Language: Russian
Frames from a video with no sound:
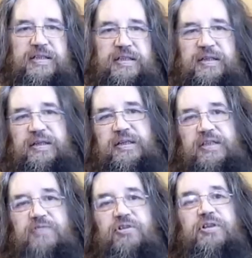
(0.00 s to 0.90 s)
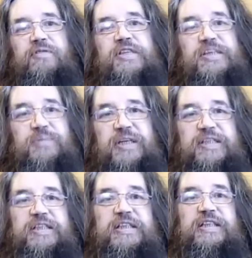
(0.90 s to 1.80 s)
сестры, сегодня
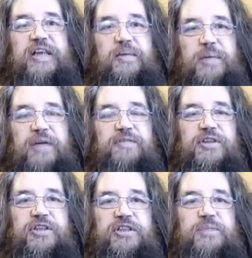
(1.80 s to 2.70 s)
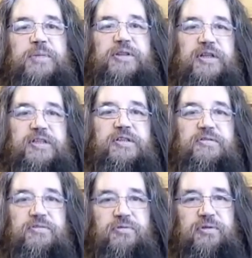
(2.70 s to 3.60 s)
18 ноября
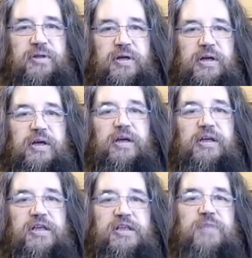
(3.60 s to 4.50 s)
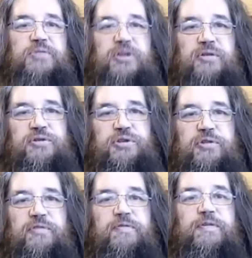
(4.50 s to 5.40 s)
2015 года. И я сообщаю,
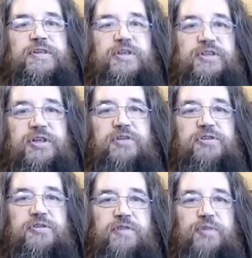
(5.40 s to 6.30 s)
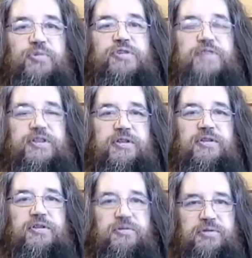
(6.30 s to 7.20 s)
что возвращаюсь к своему
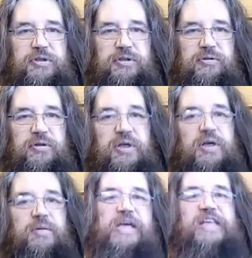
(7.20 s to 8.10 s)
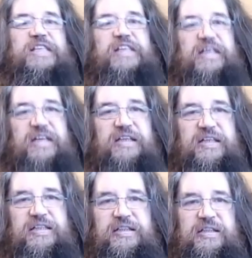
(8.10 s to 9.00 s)
священнослужению. Страна
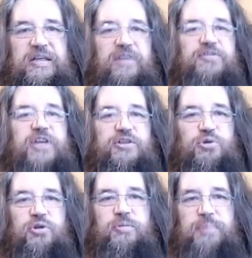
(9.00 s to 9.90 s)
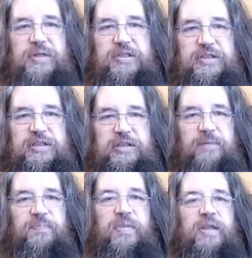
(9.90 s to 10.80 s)
наша в тяжелом
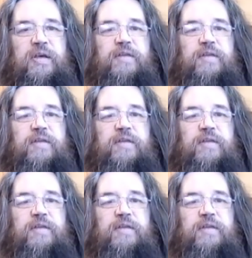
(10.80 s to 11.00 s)
положении.